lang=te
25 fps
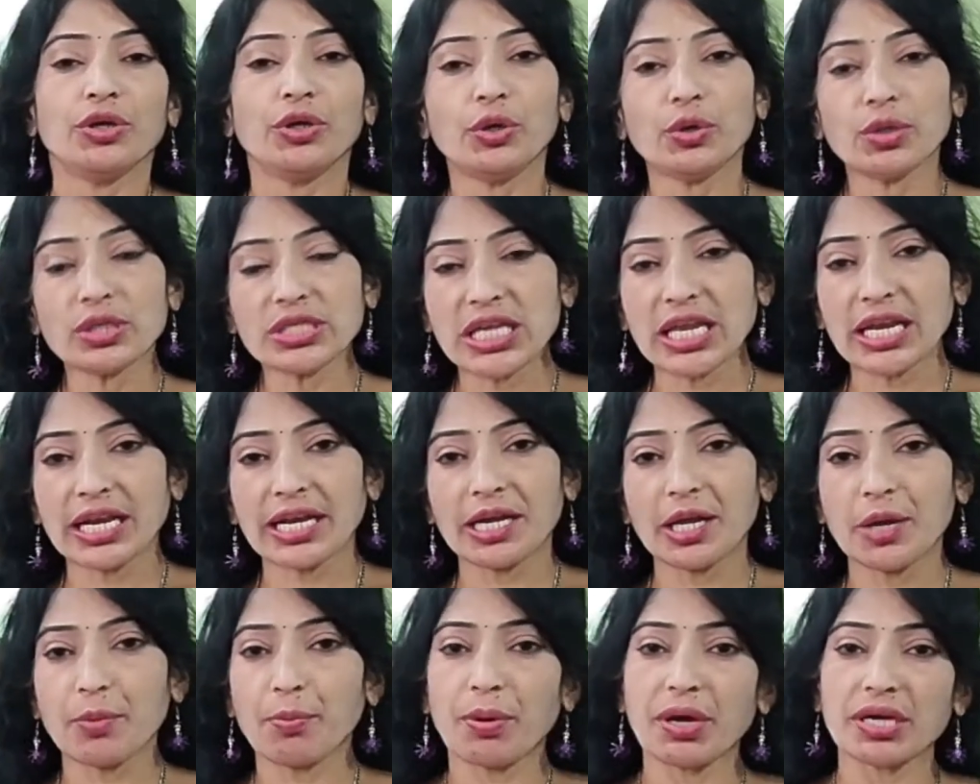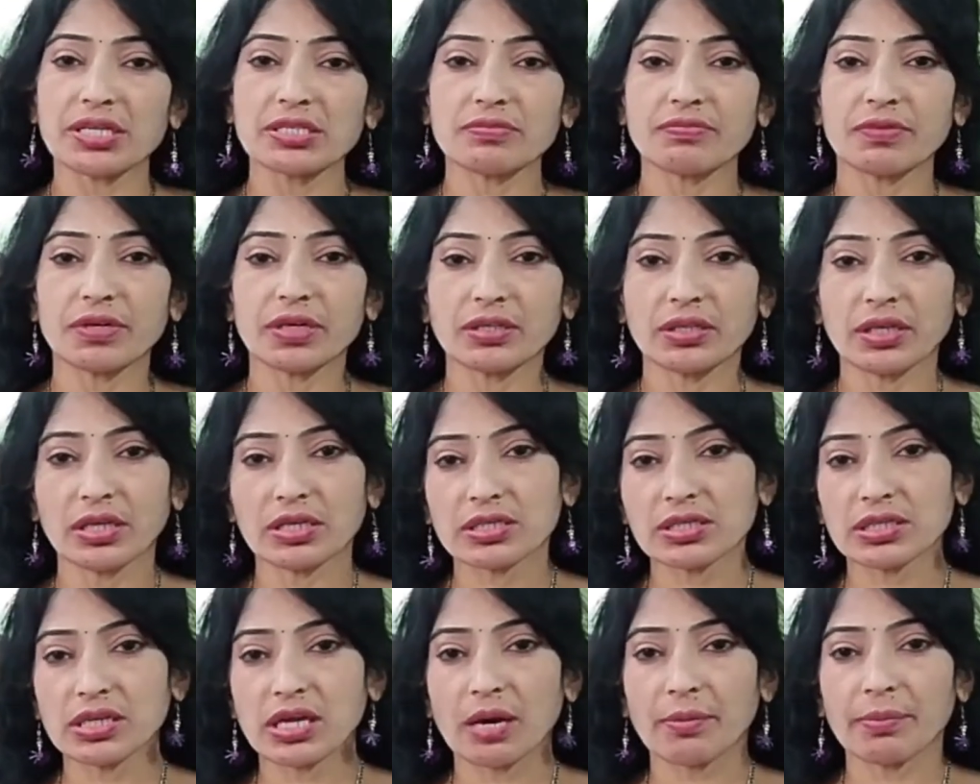యూజర్ ఐడి పాస్వర్డ్
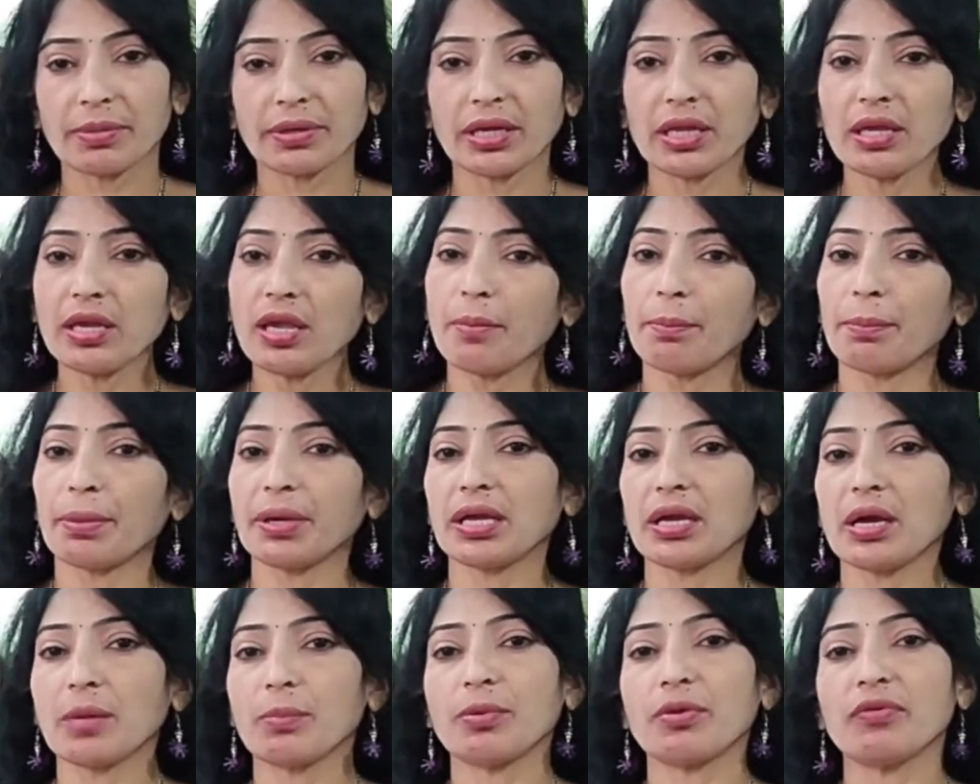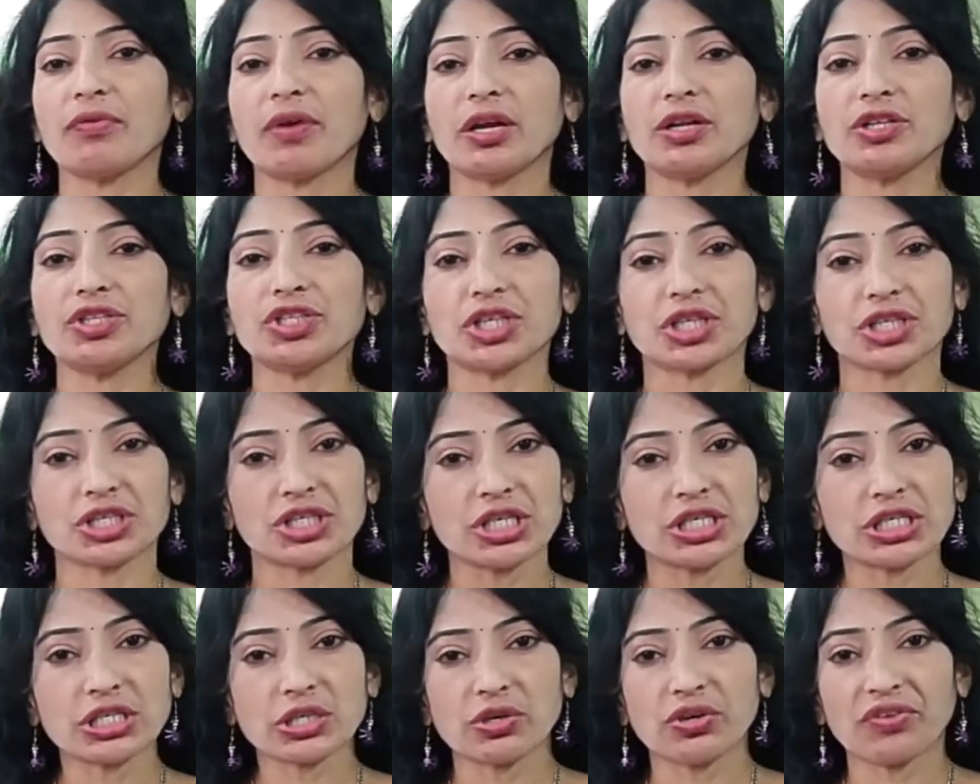తెలుసు కాబట్టి ఎప్పటికప్పుడు వాళ్ళు చెక్
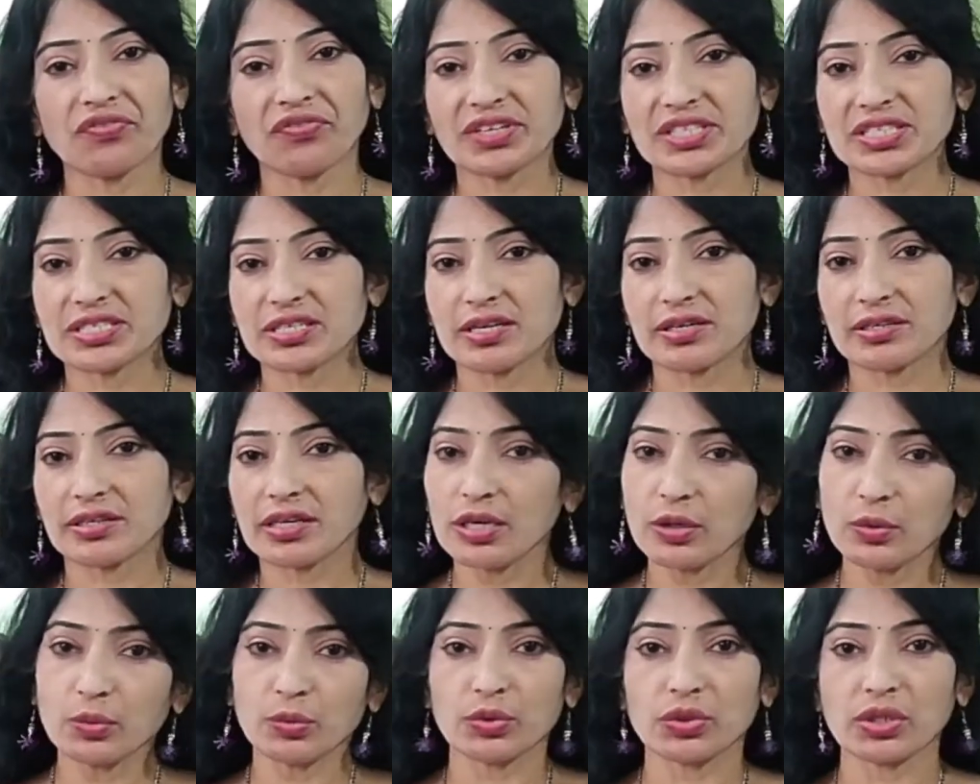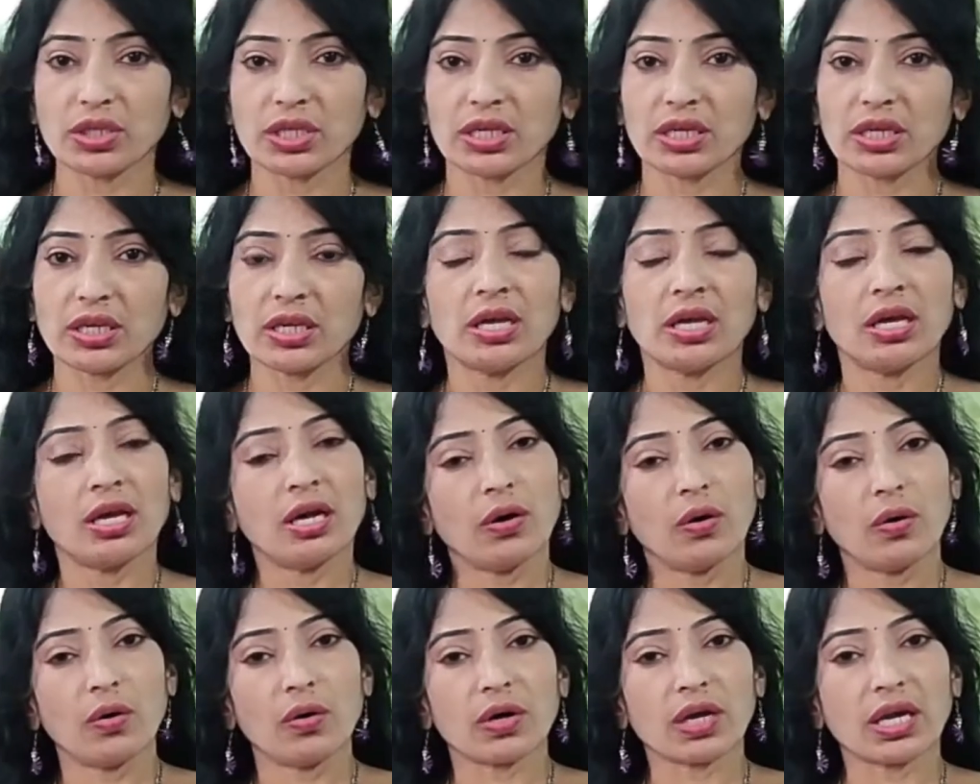చేసుకునే ఫెసిలిటీ ఉంది
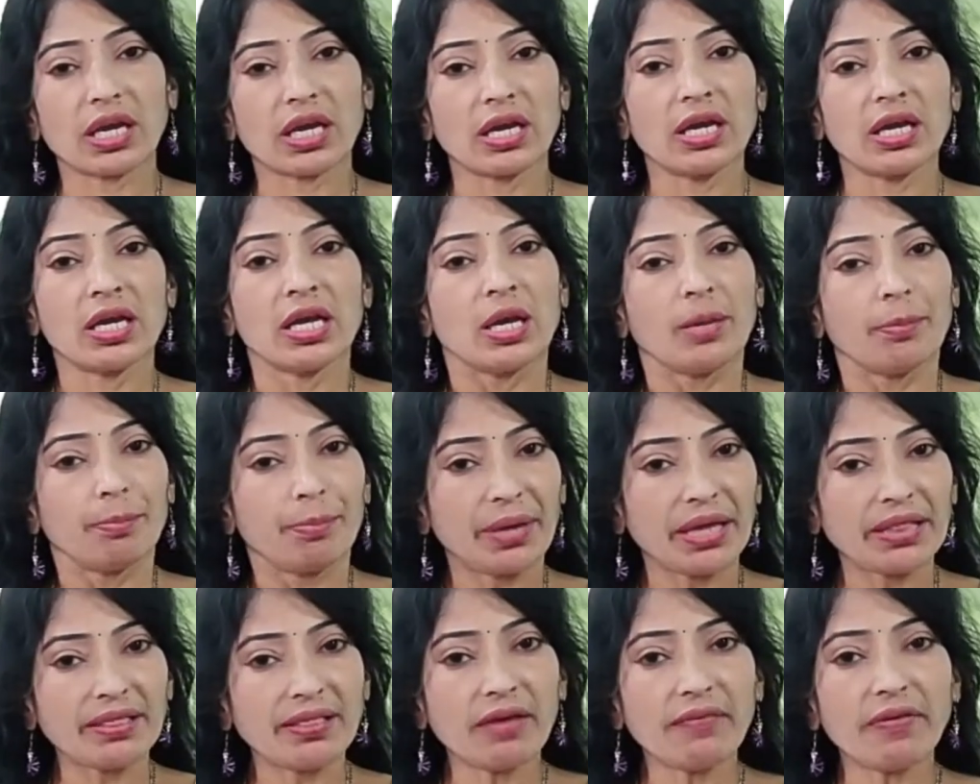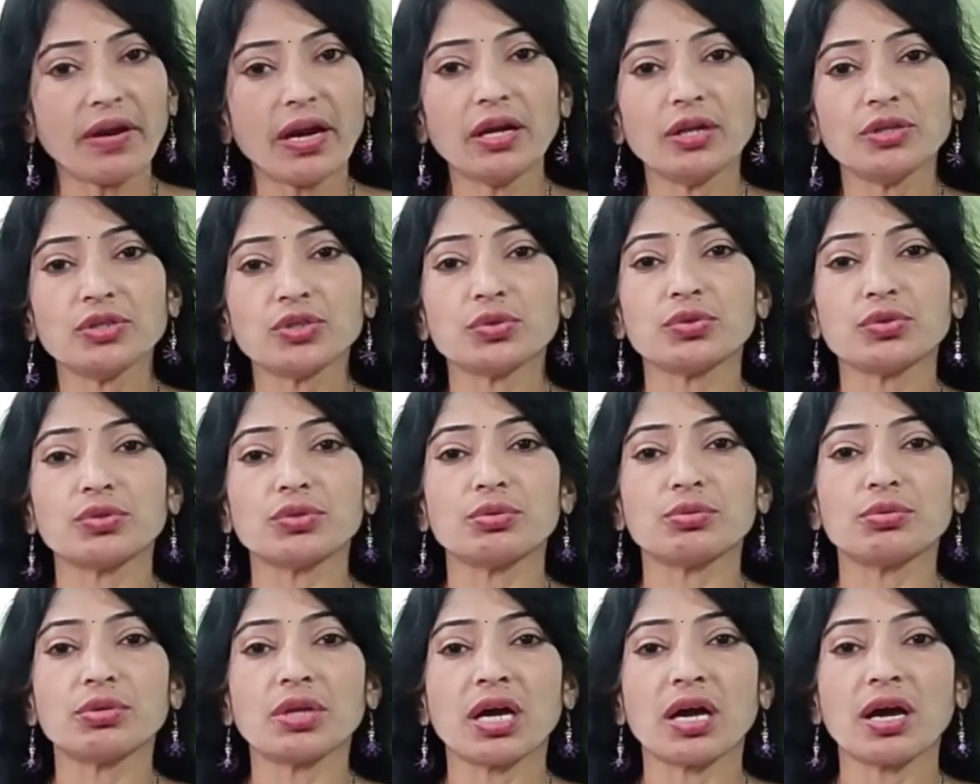ఓకే పెద్దవాళ్ళు
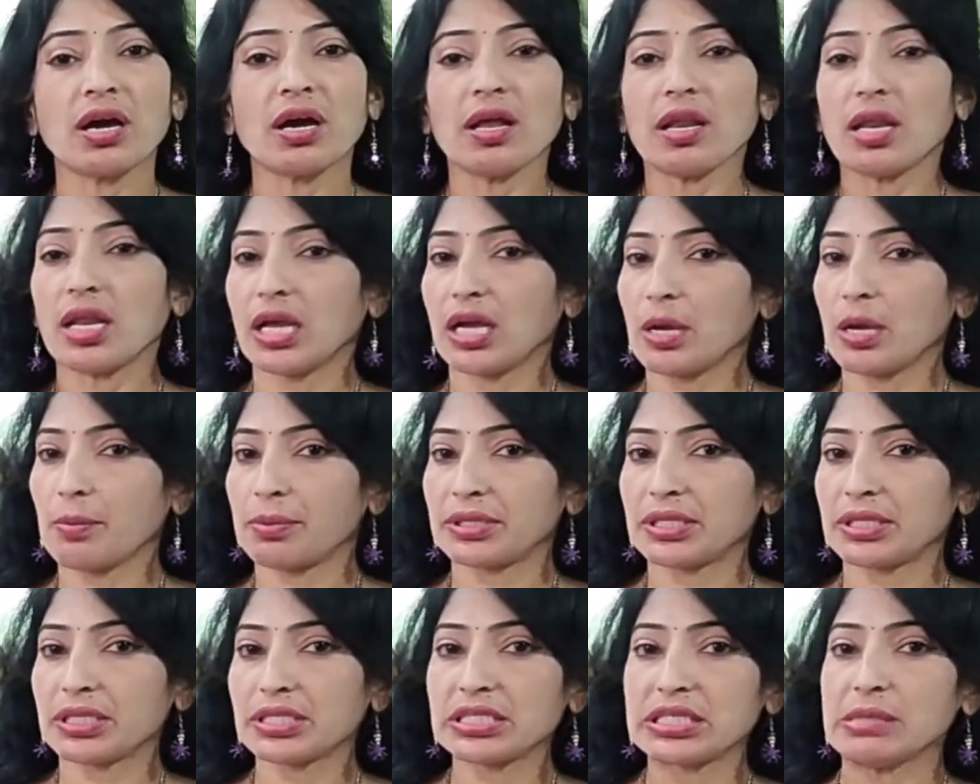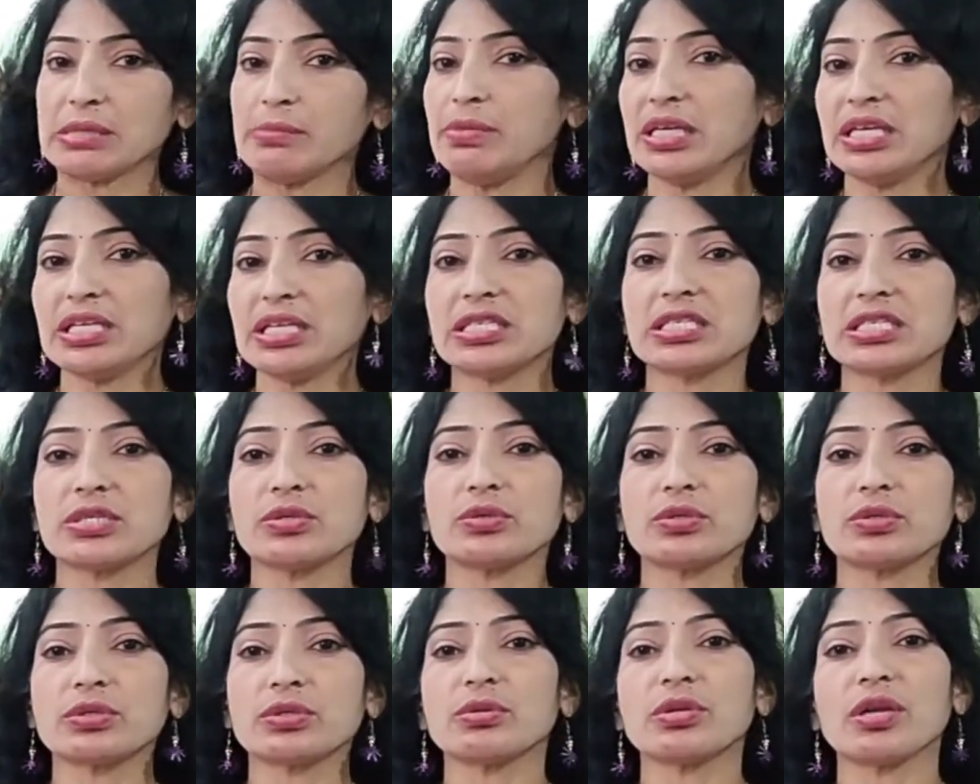చూస్తున్నా లేకపోతే సిబ్లింగ్స్
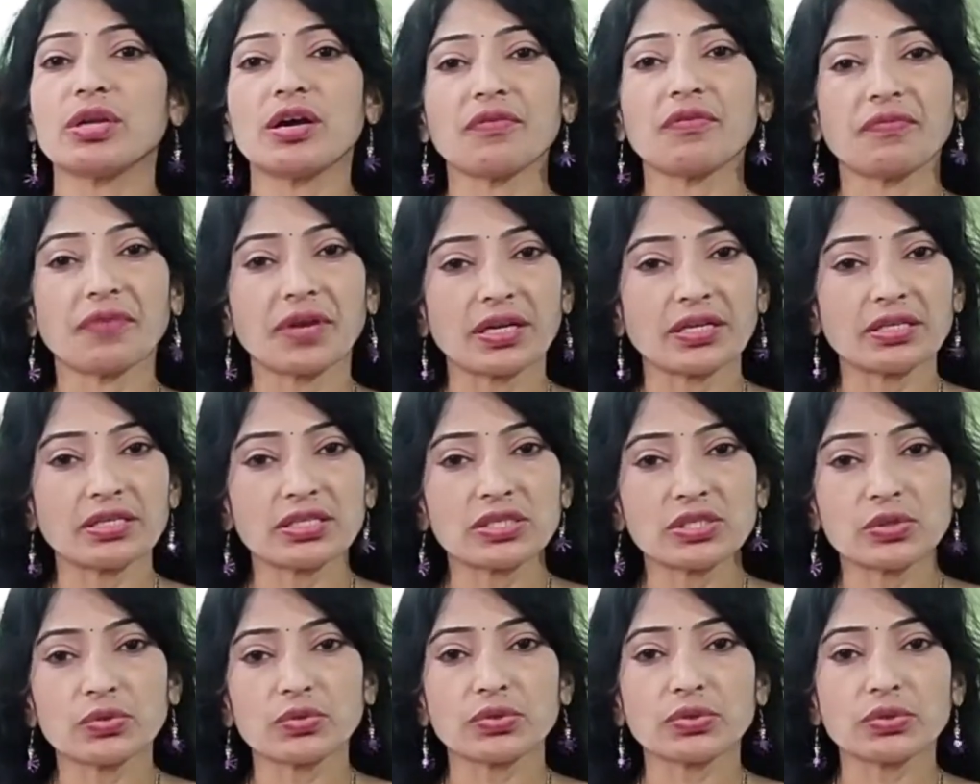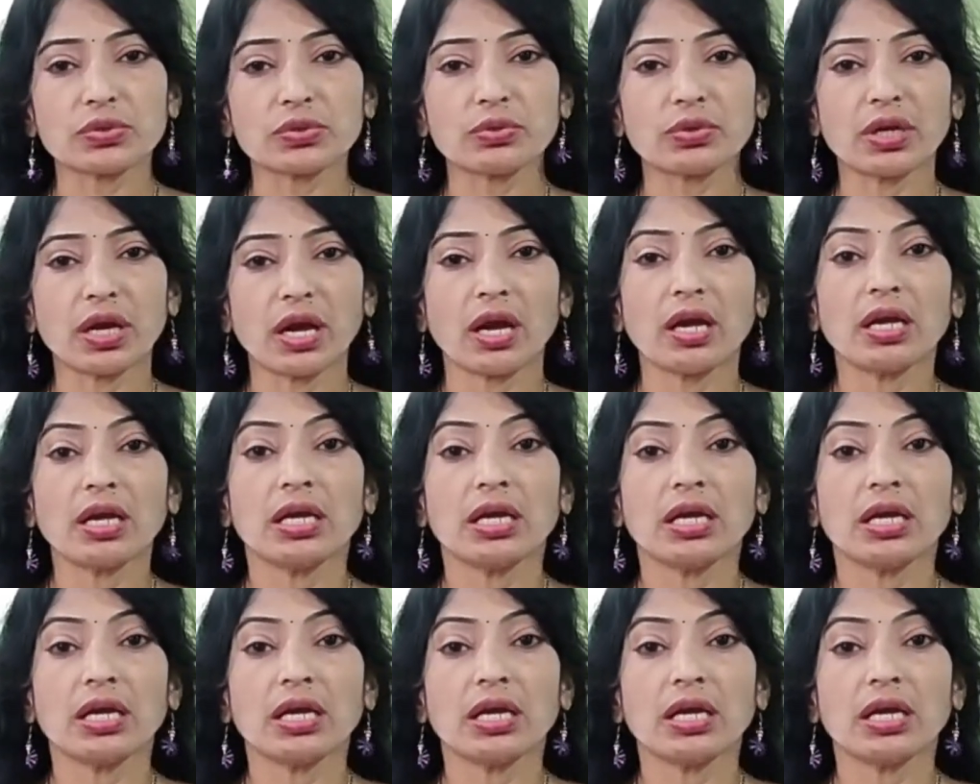చూస్తున్నా ఫ్రెండ్స్ చూస్తున్నా